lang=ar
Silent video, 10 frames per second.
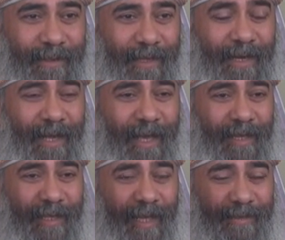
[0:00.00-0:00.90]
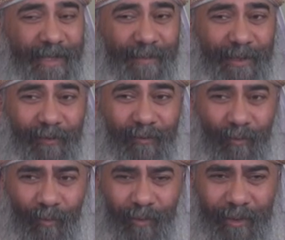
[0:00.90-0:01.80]
هل هتحتمل
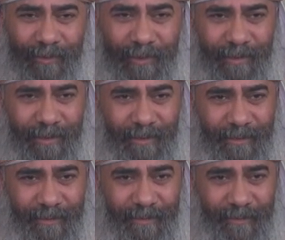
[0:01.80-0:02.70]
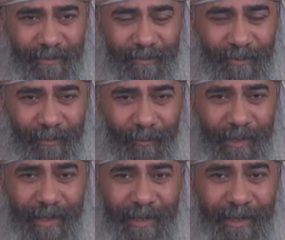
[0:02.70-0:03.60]
الصورة دي
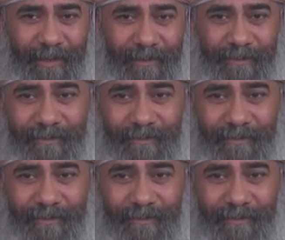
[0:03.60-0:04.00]
ولا لا